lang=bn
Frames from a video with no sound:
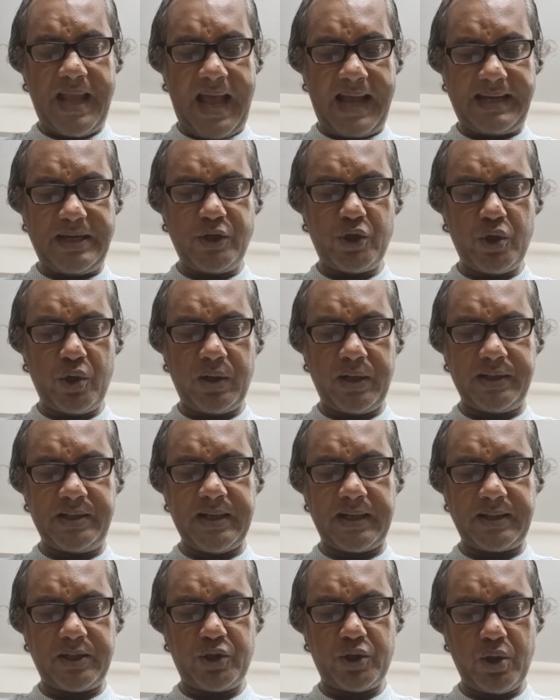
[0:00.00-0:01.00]
একই সঙ্গে
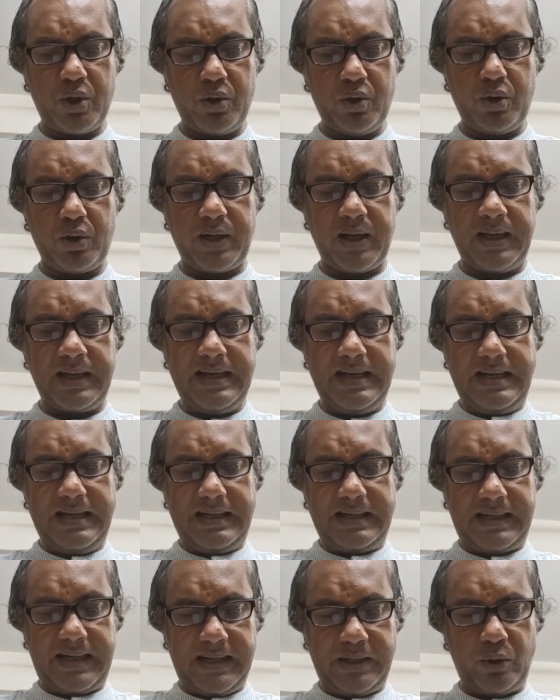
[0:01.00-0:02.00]
জাতিসংঘকে
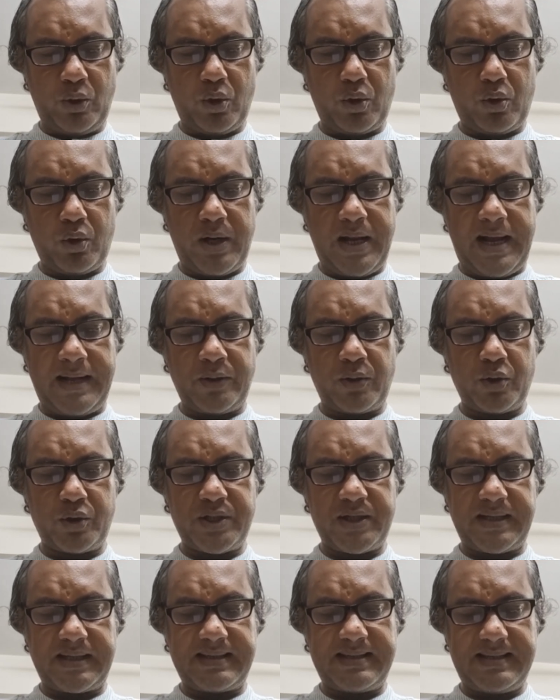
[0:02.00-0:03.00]
কেন্দ্র করে
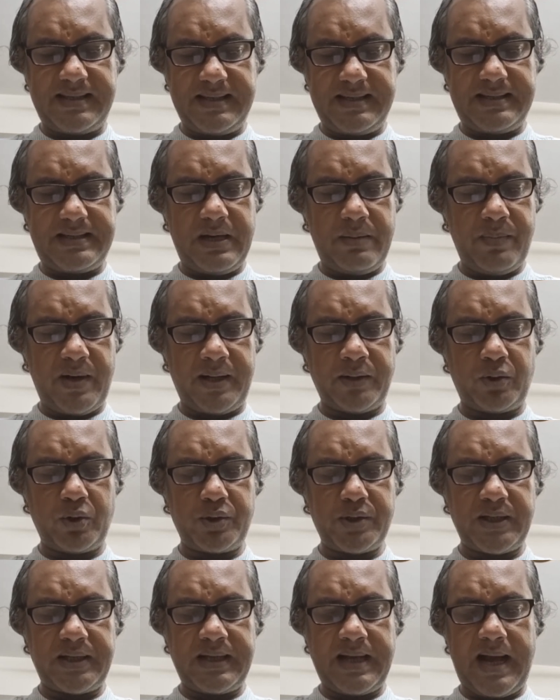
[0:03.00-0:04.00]
আন্তর্জাতিক সিস্টেম
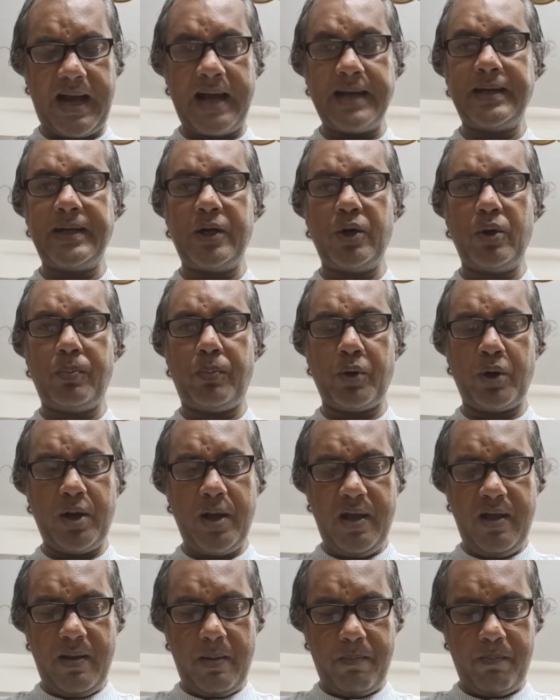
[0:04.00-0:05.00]
আন্তর্জাতিক আইনের উপর
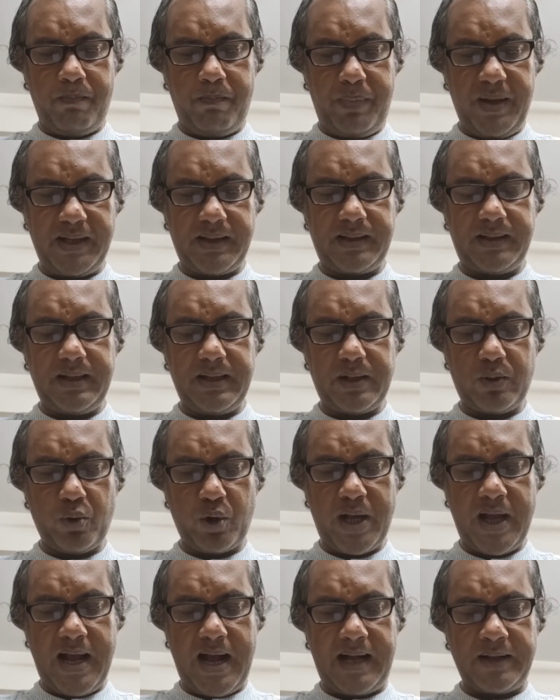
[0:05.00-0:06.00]
ভিত্তি
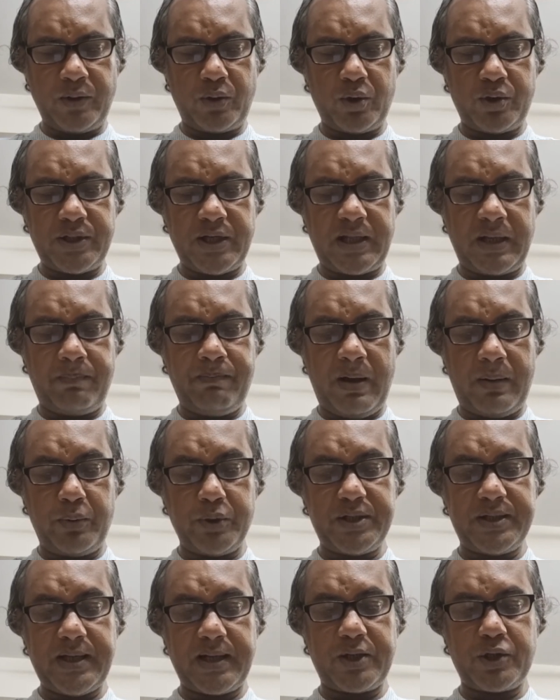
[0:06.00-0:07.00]
করে আন্তর্জাতিক
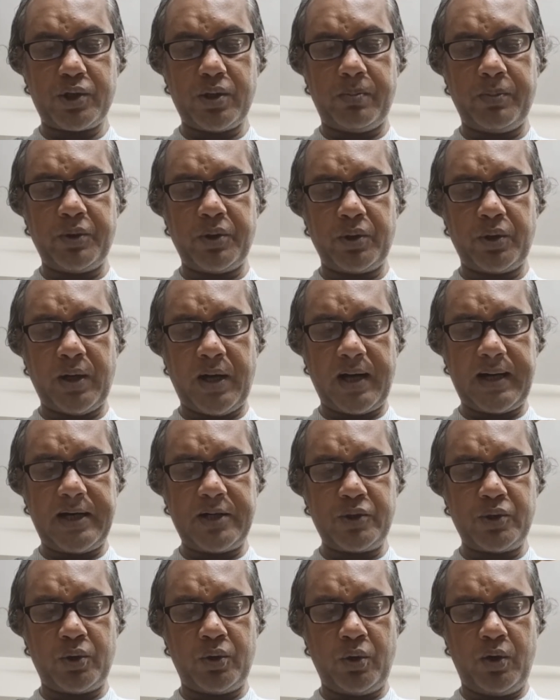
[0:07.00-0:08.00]
ব্যবস্থাকে সমুন্নত
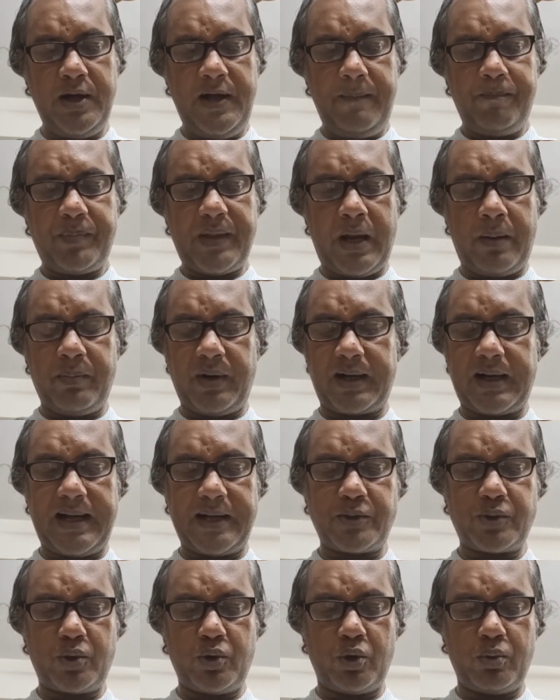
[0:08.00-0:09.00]
রাখার জন্য আমরা
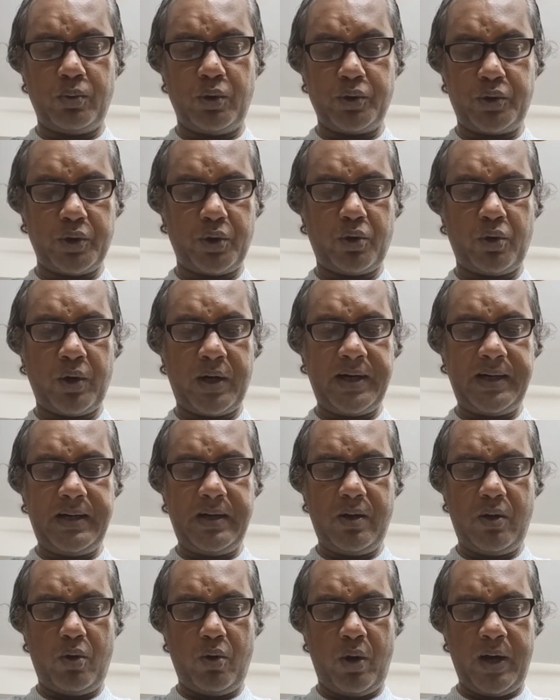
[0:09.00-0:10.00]
কাজ করব যোগ করেন
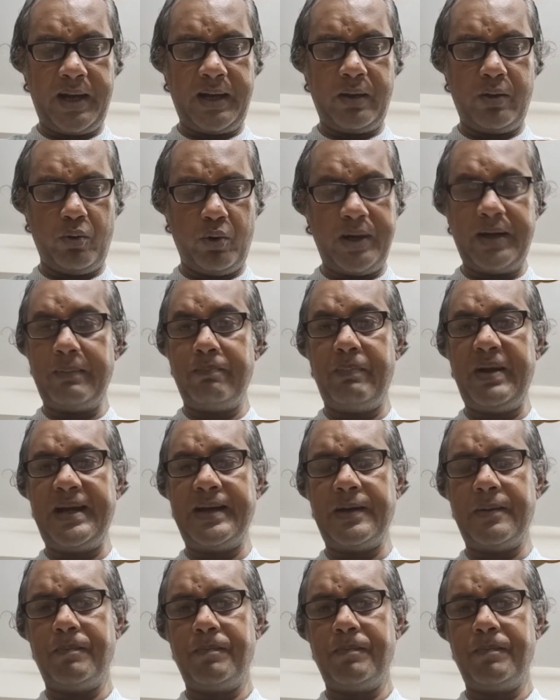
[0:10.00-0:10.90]
ওয়েন ওয়েন বিন